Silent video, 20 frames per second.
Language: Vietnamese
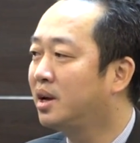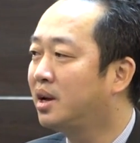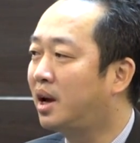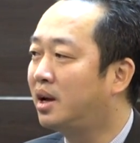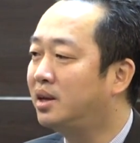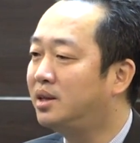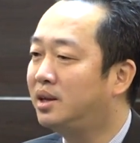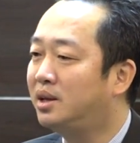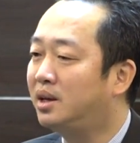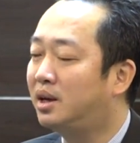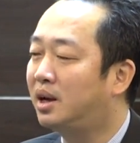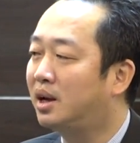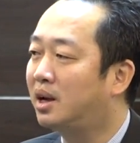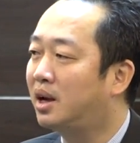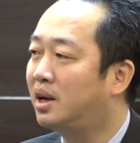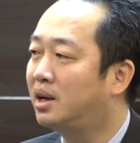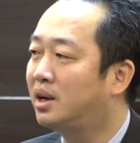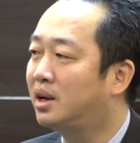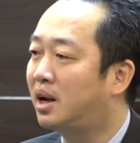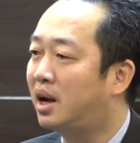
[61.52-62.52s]
cái gì là
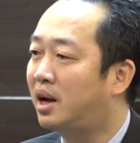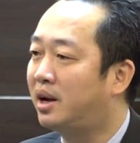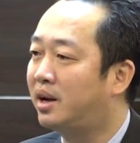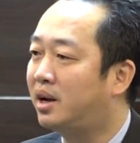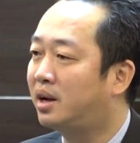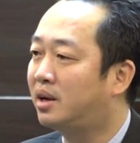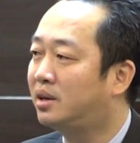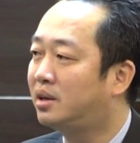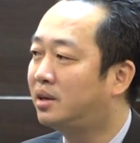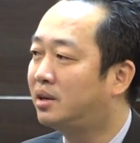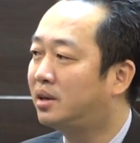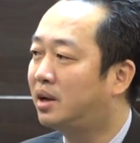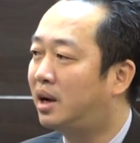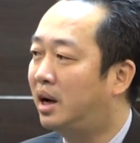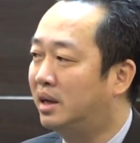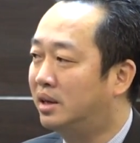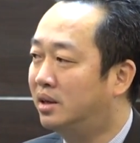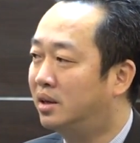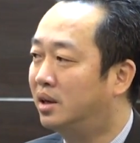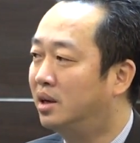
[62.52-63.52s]
cái khả năng
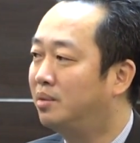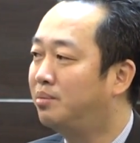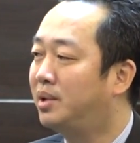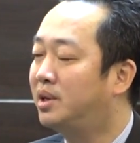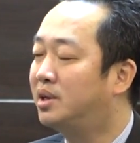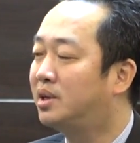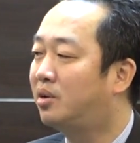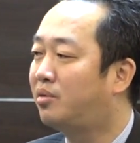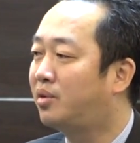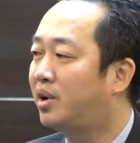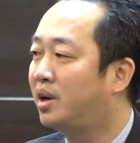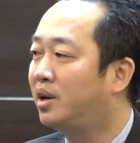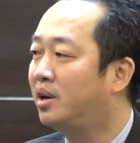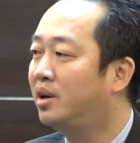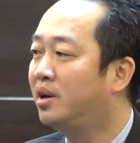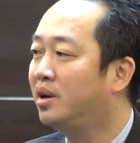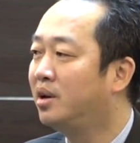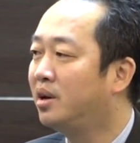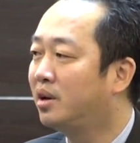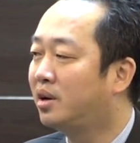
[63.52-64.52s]
ảnh hưởng đến mình sau này
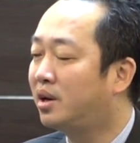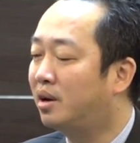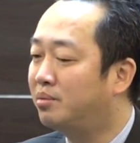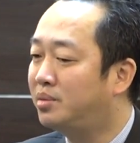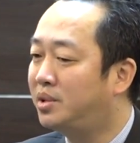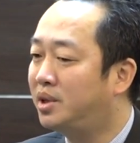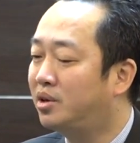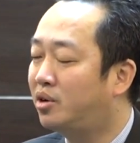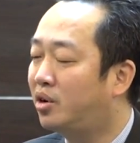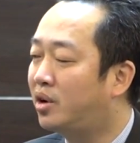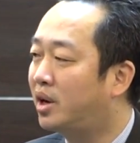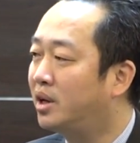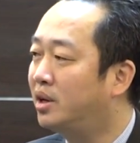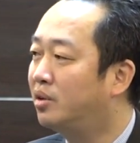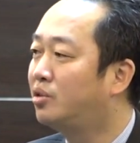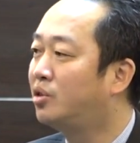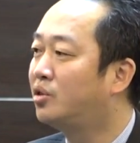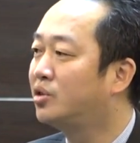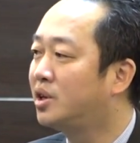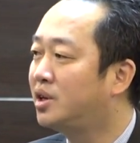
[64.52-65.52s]
thậm chí có cả
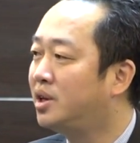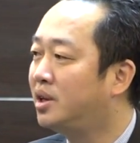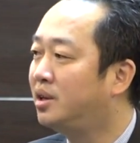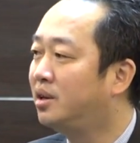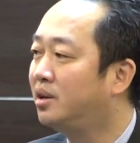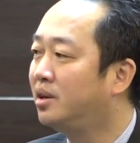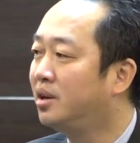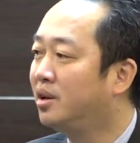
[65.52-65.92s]
yếu tố gia đình